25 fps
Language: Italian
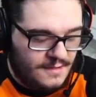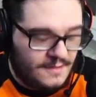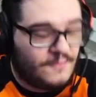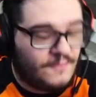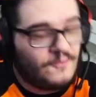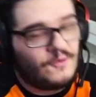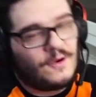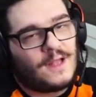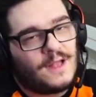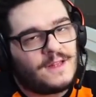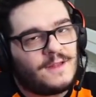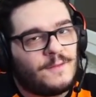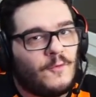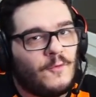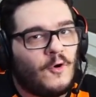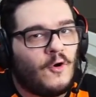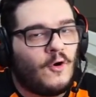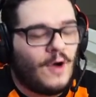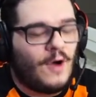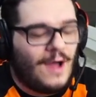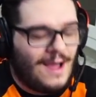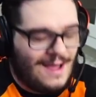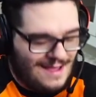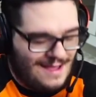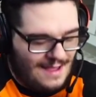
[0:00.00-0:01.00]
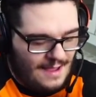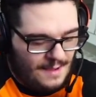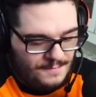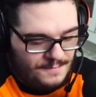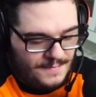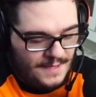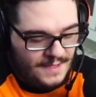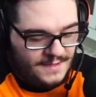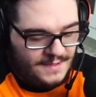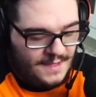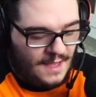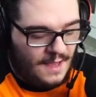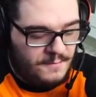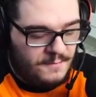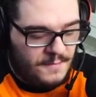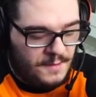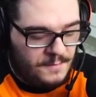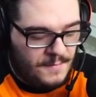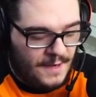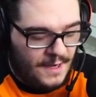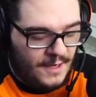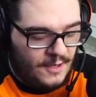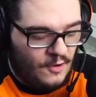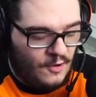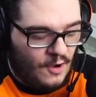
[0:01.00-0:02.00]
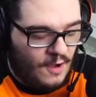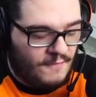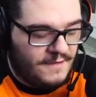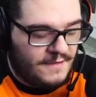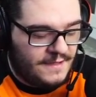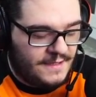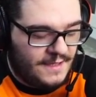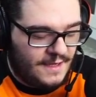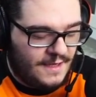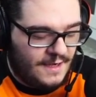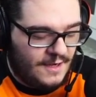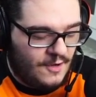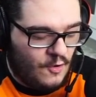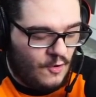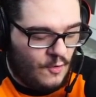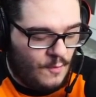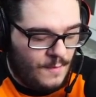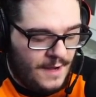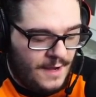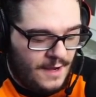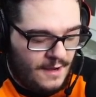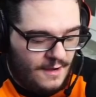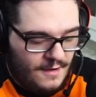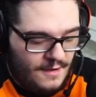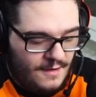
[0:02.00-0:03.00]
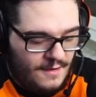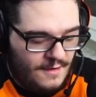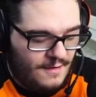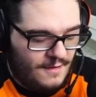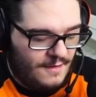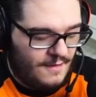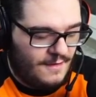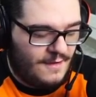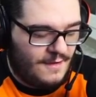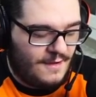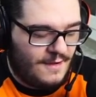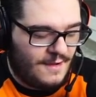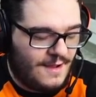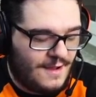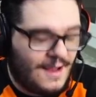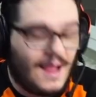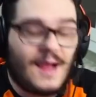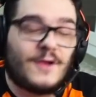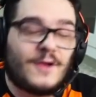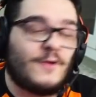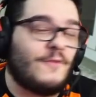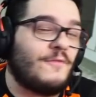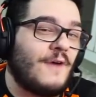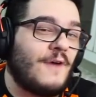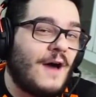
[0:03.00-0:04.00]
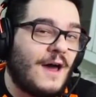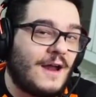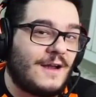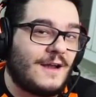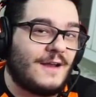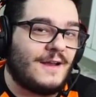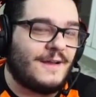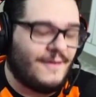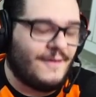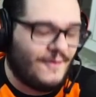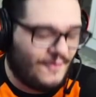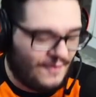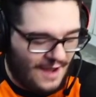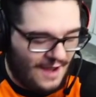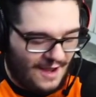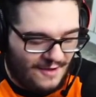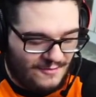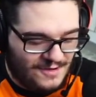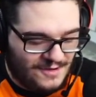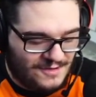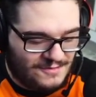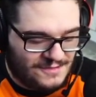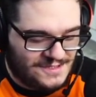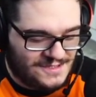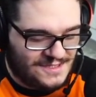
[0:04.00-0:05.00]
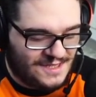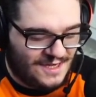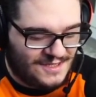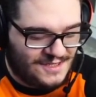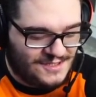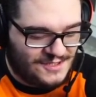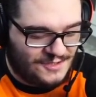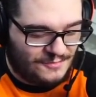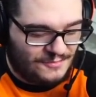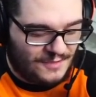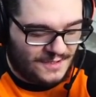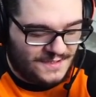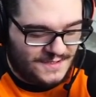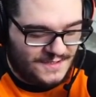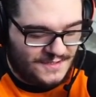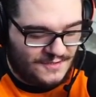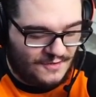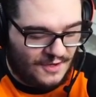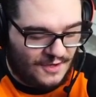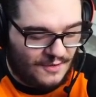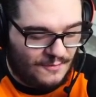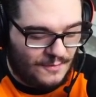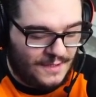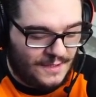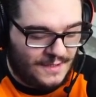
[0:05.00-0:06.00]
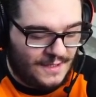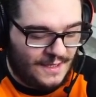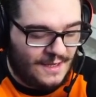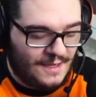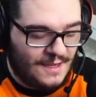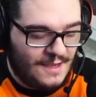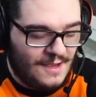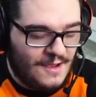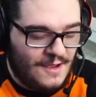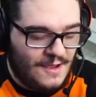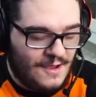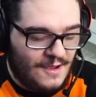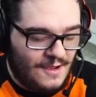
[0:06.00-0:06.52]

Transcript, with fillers: Devo un attimo ambientarmi meglio a vedere come cacchio farli. Ok, questa è la situazione, quindi